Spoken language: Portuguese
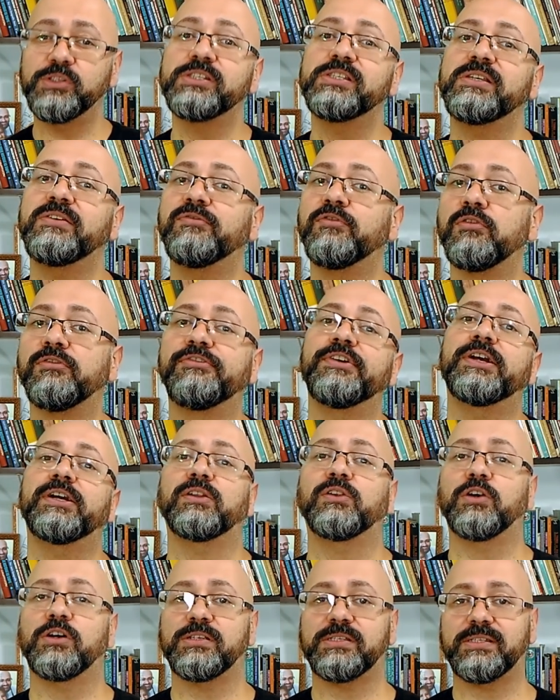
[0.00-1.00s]
desenvolver
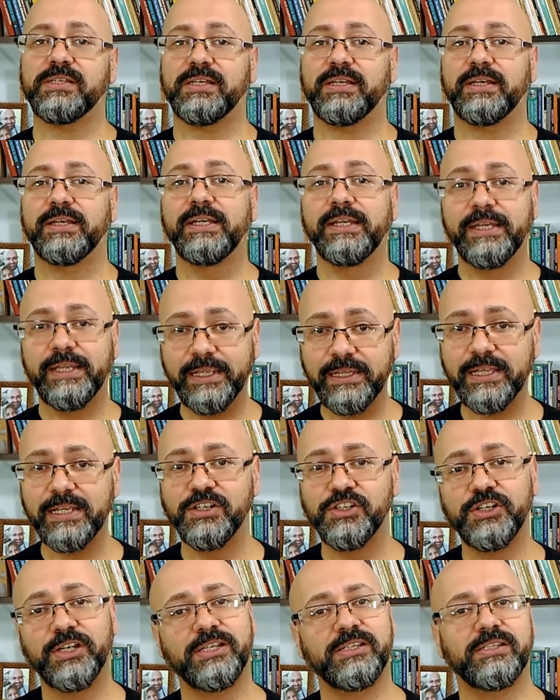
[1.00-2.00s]
nossa
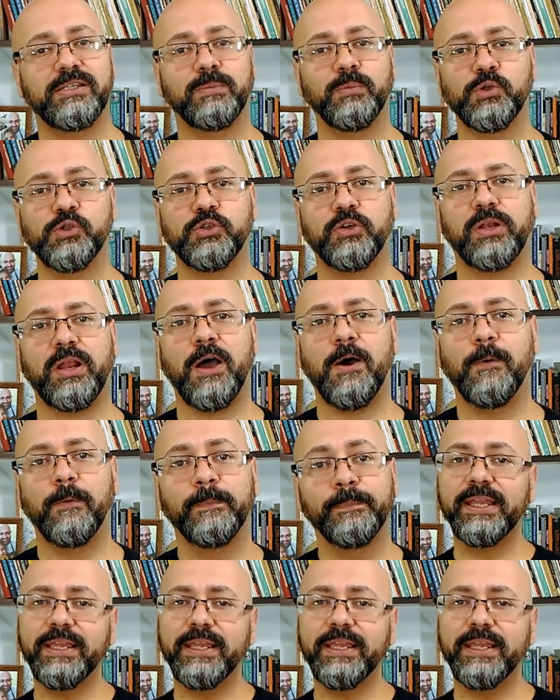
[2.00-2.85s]
inteligência emocional?